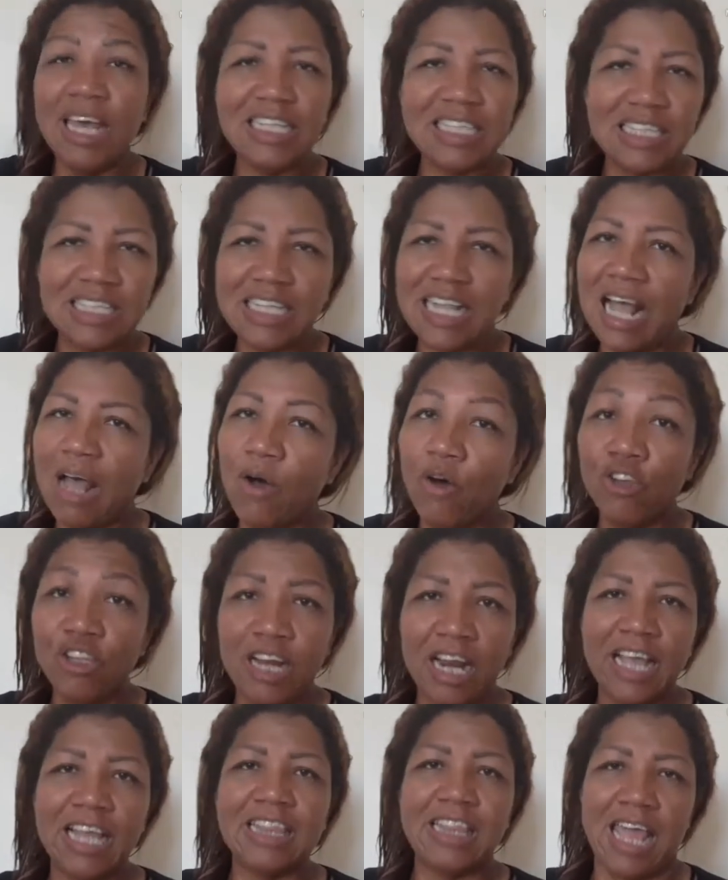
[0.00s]
esta
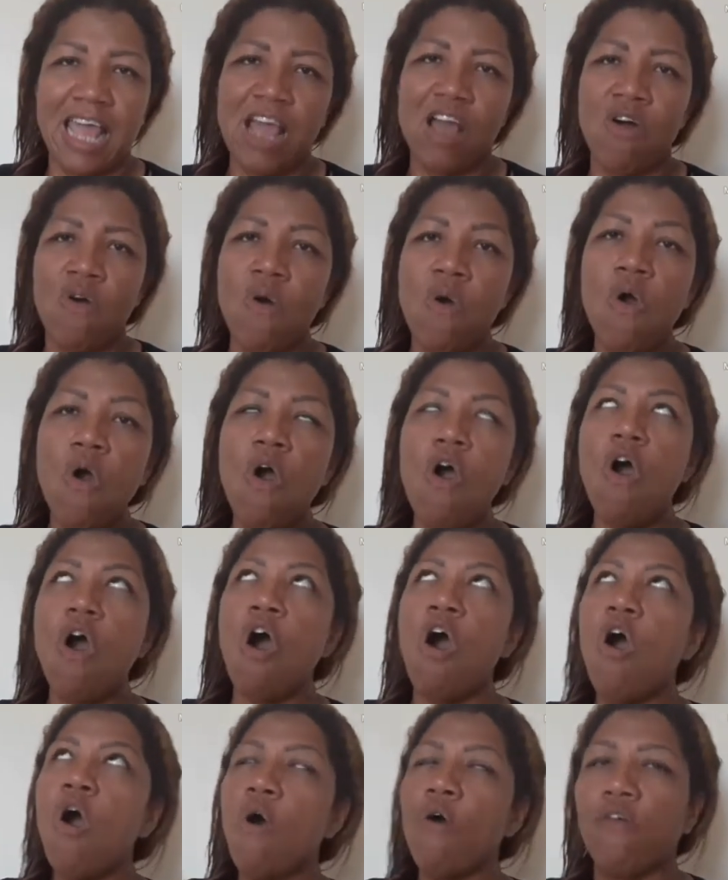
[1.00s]
otra que tengo,
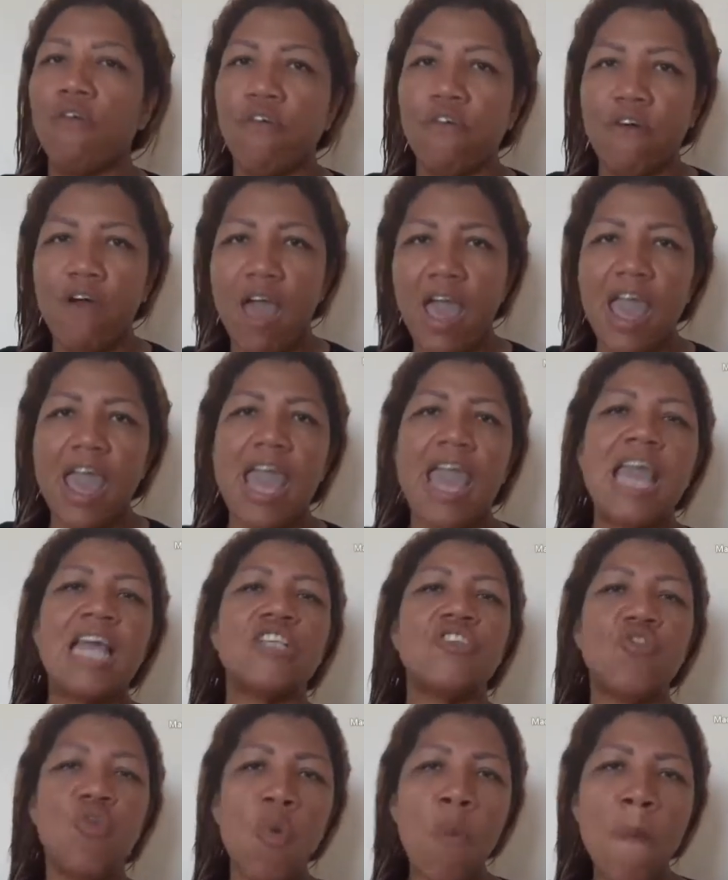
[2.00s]
¡Uf!
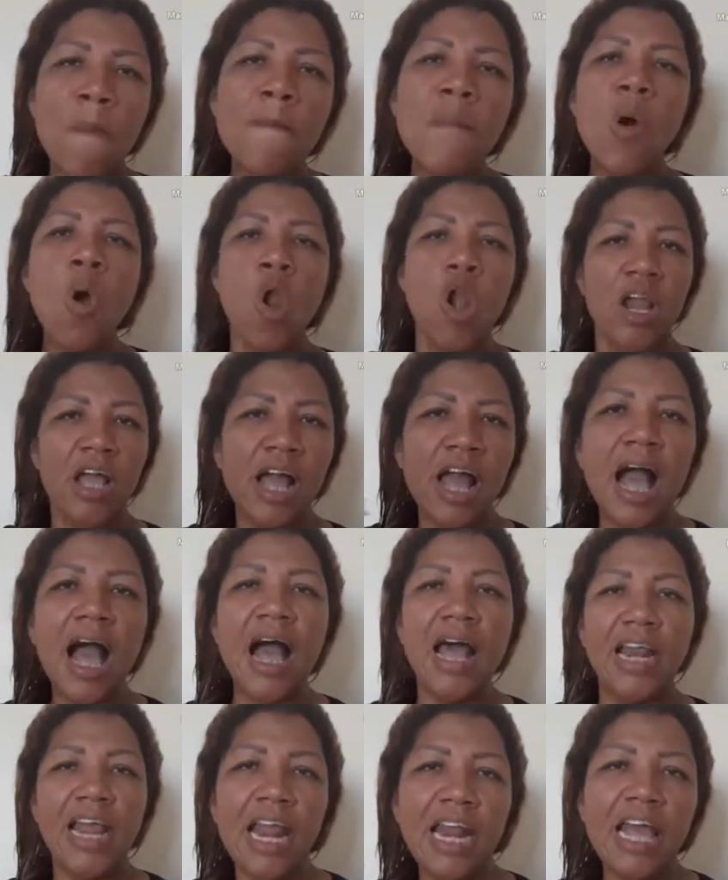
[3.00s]
Es un
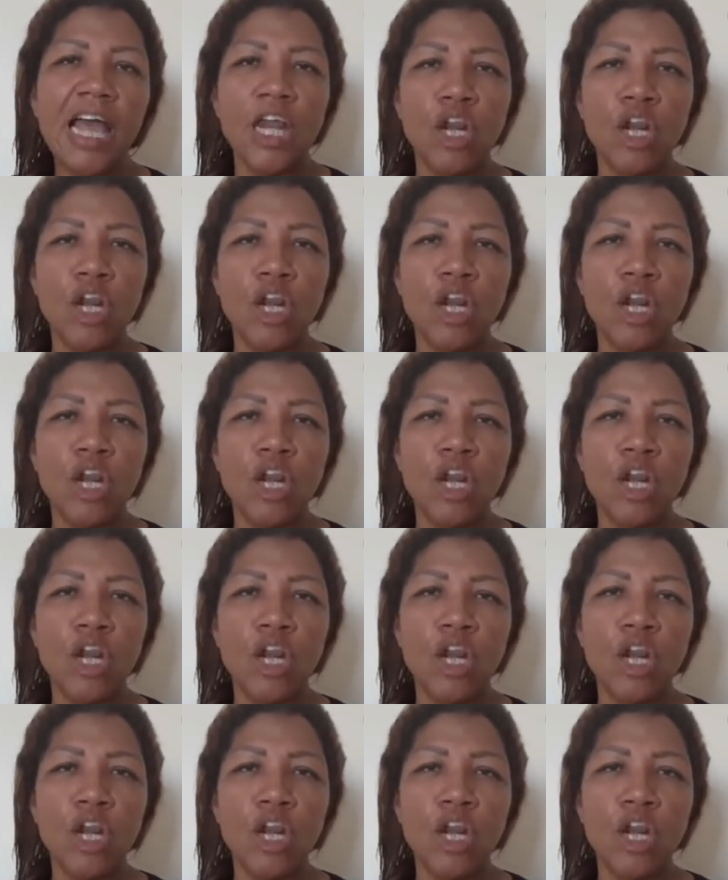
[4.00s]
volcán en